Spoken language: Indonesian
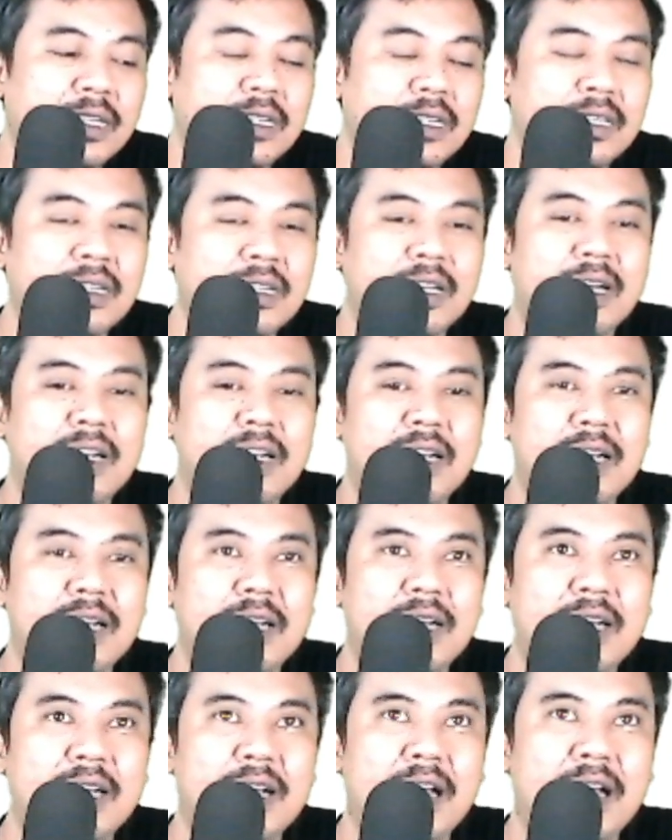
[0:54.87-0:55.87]

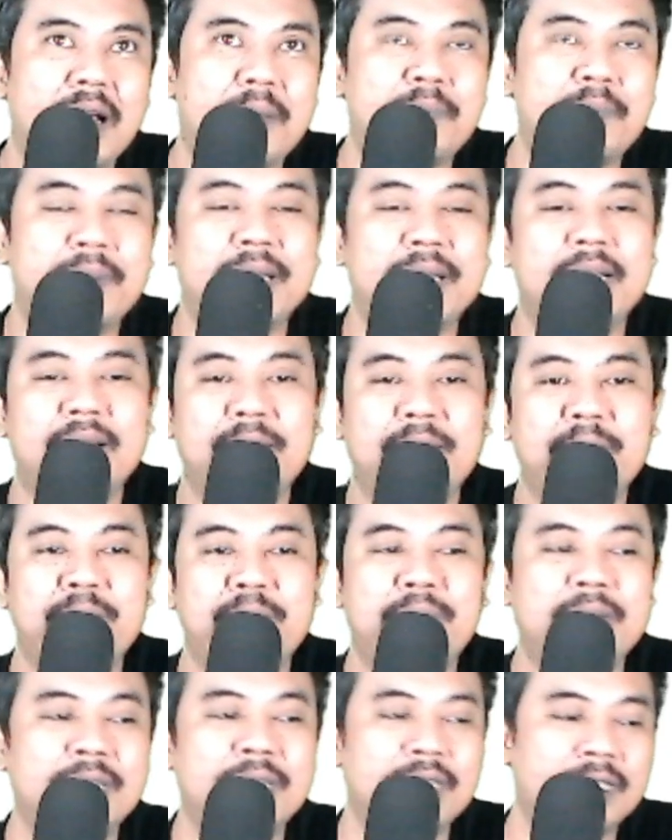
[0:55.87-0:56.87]
eh, apa ya
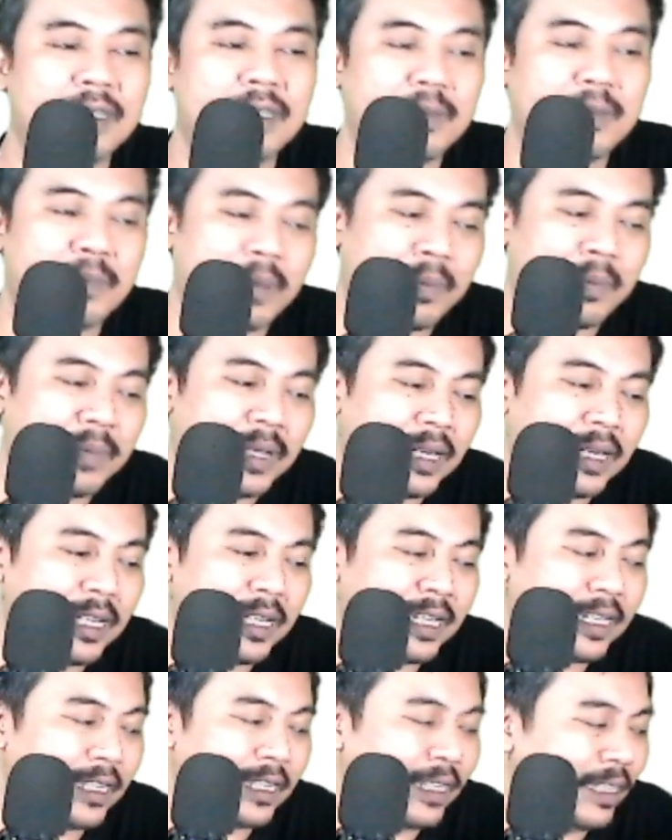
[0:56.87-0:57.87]
bis,
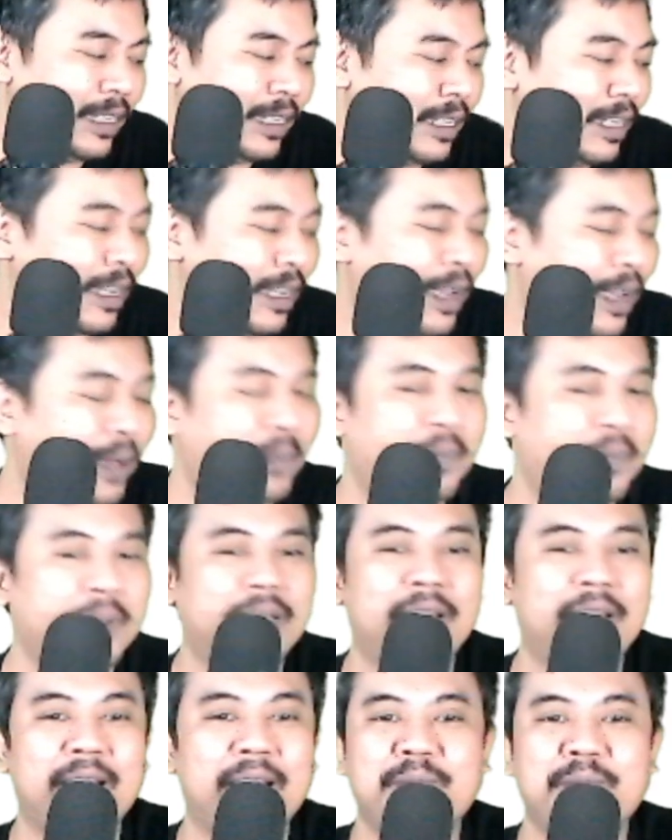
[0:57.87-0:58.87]
memiliki apa
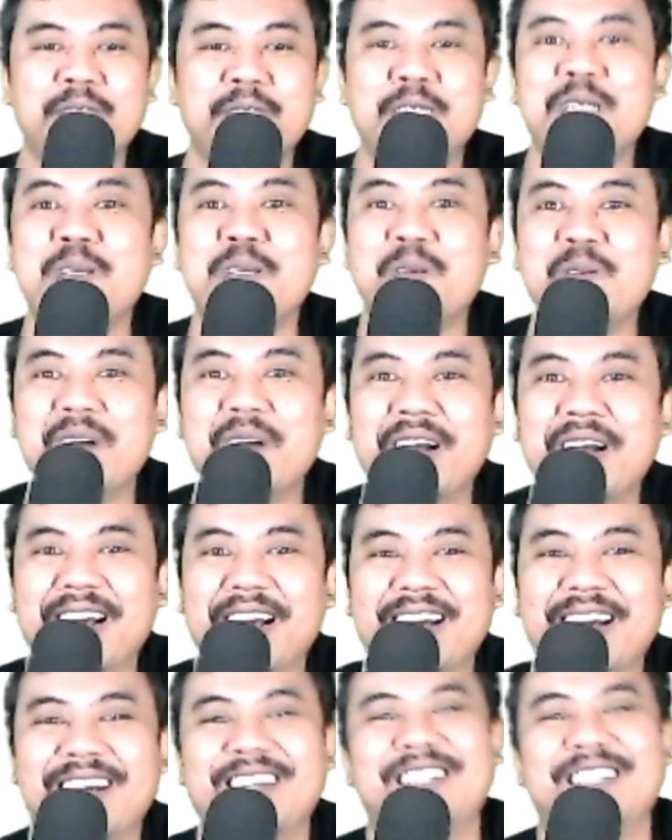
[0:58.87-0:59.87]
ya jiwa
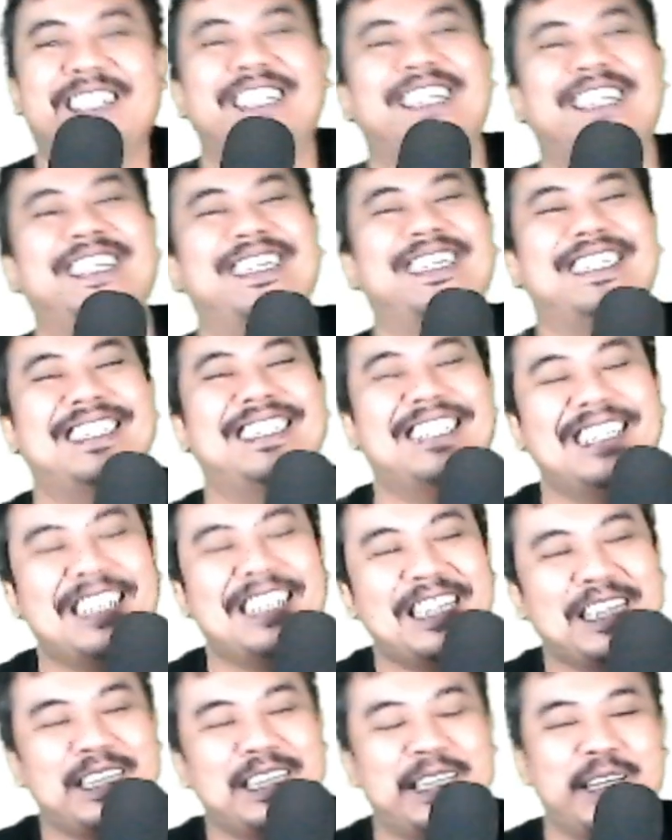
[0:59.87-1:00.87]
Ah,
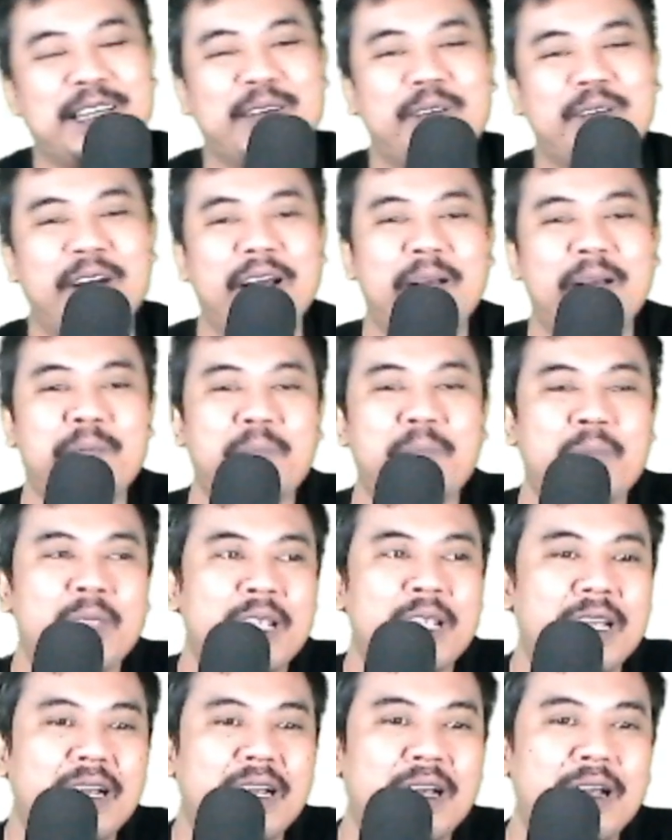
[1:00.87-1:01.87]
jiwa
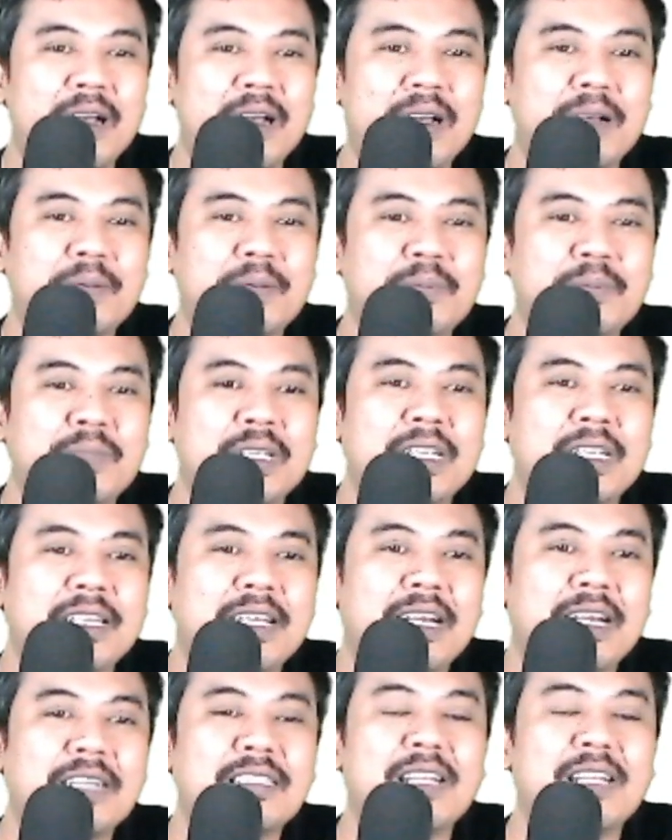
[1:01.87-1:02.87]
eh,
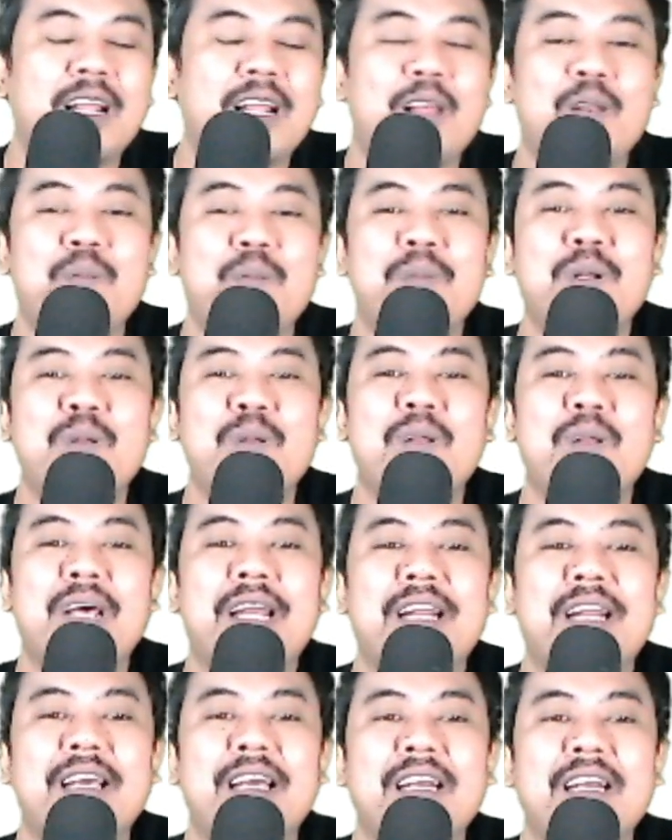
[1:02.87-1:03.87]
yang selalu
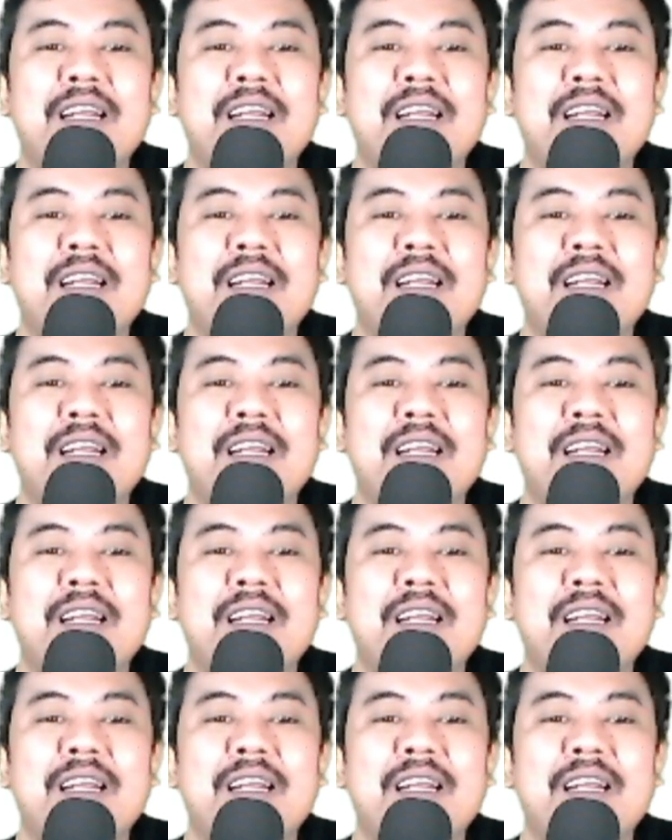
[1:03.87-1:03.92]
menularkan